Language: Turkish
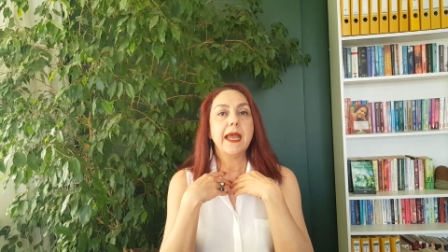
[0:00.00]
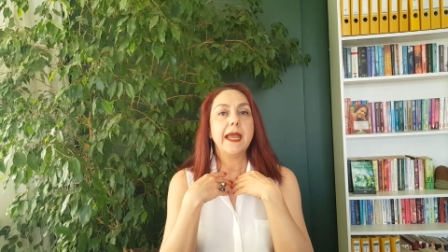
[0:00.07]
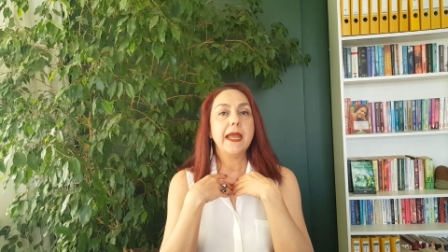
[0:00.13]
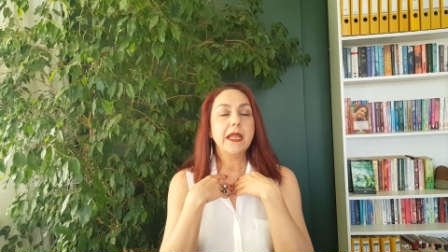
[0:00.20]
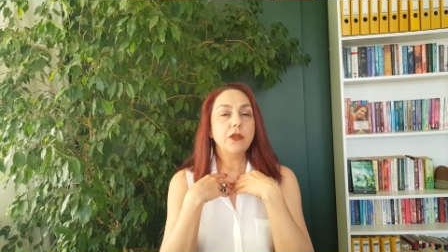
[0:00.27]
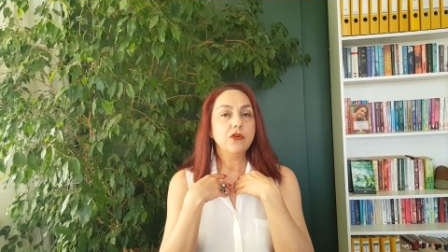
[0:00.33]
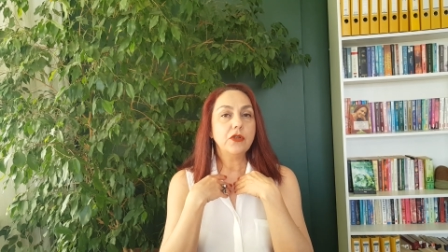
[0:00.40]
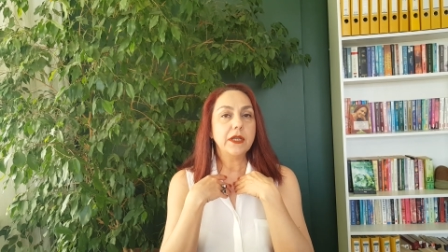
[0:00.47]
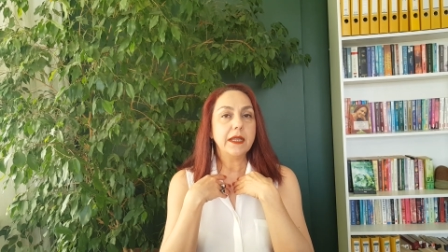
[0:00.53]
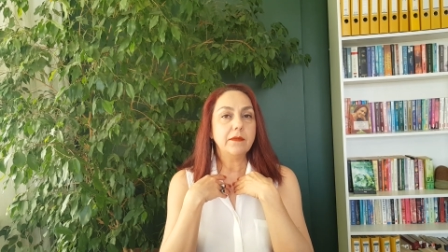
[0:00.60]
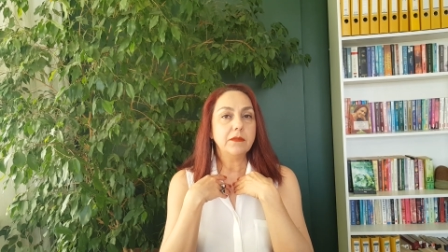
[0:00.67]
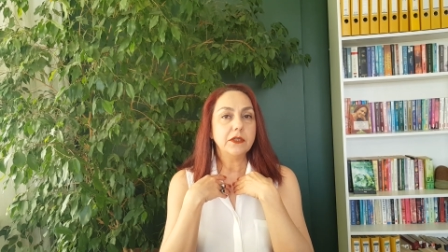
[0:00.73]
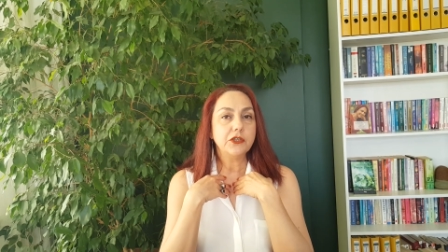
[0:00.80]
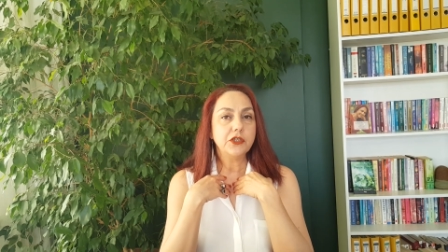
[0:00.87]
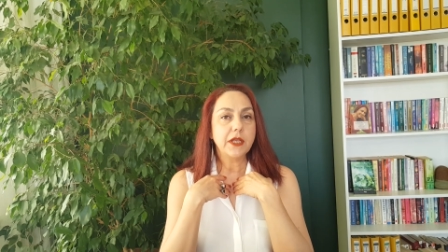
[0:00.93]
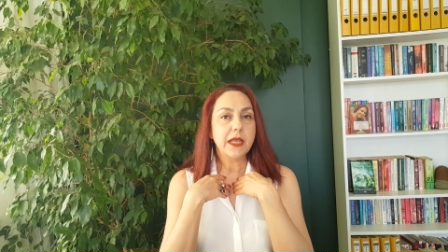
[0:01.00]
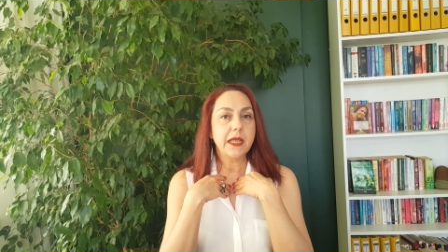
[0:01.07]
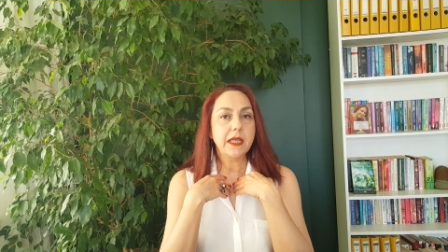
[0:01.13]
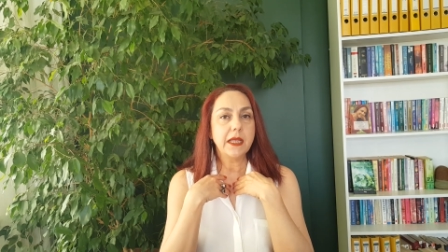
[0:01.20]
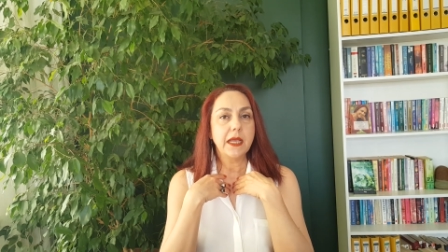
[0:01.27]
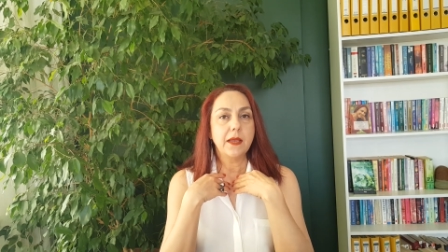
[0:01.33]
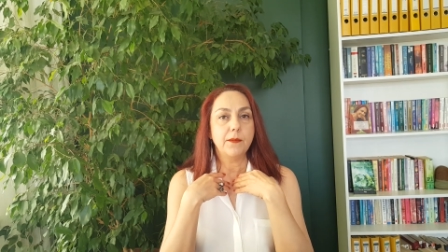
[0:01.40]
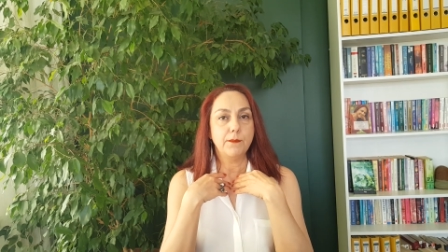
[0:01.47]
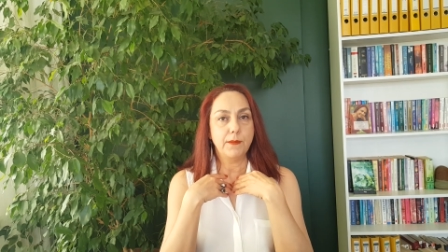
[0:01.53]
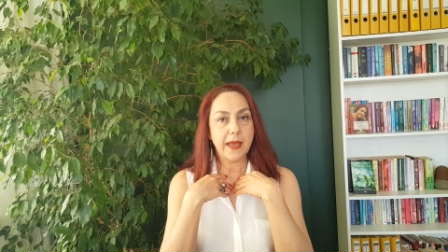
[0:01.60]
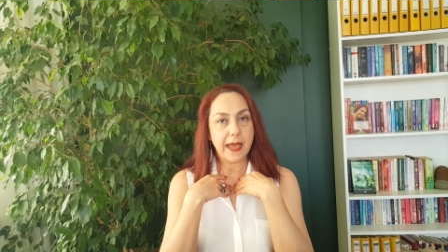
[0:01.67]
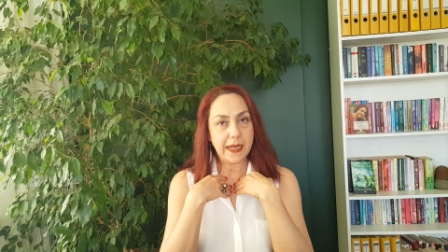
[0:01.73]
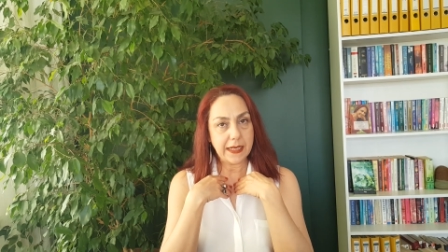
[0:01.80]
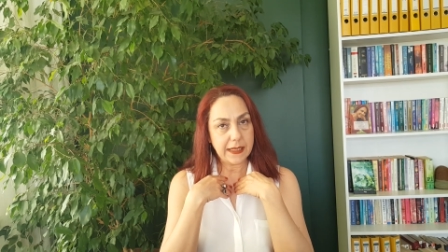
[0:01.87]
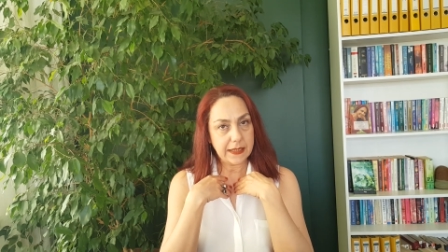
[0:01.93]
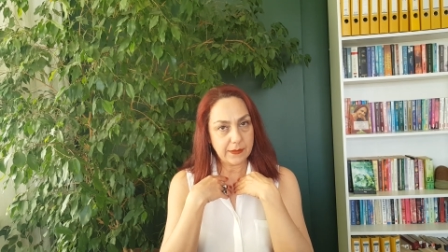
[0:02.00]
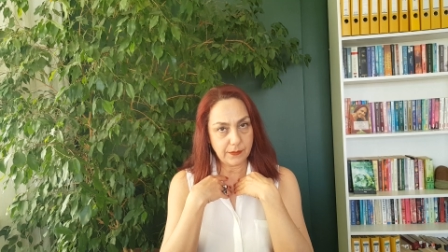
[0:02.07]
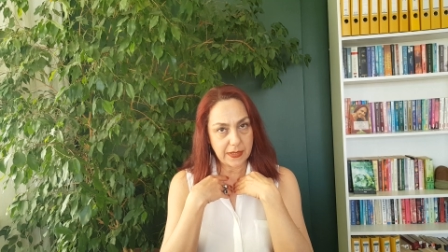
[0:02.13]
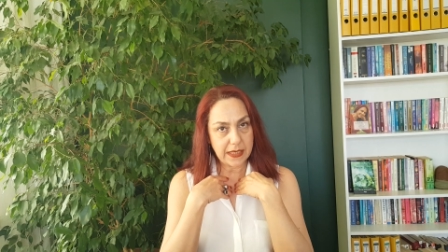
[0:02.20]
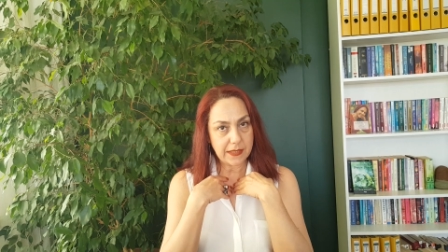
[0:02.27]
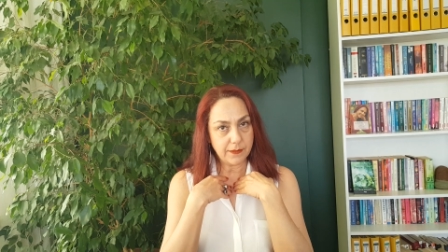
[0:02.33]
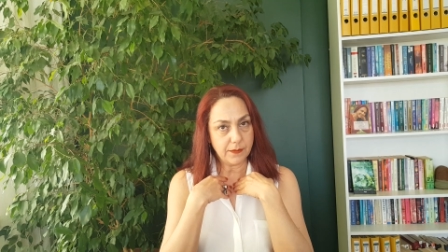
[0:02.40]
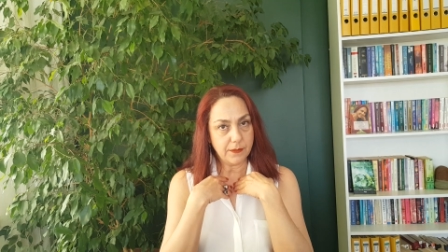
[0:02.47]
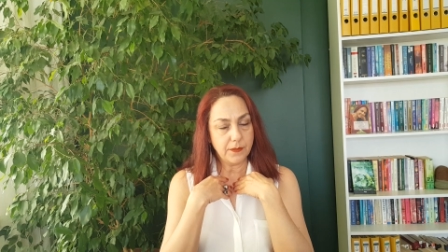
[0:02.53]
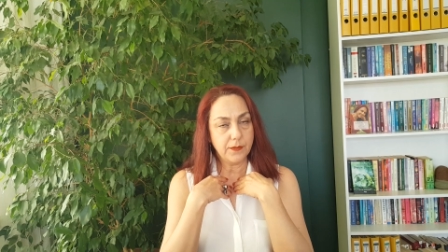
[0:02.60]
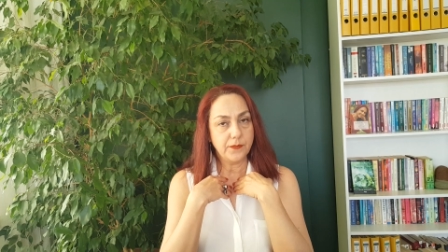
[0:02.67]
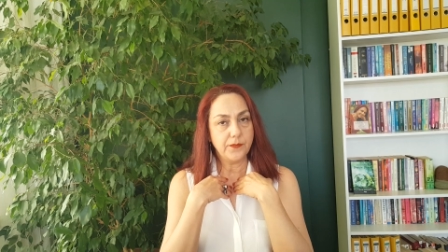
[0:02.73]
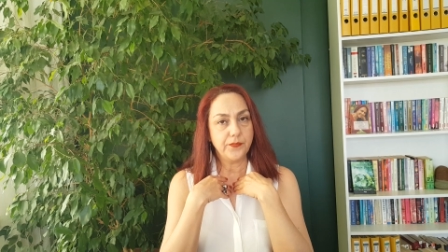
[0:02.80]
en önemli şey ben benim.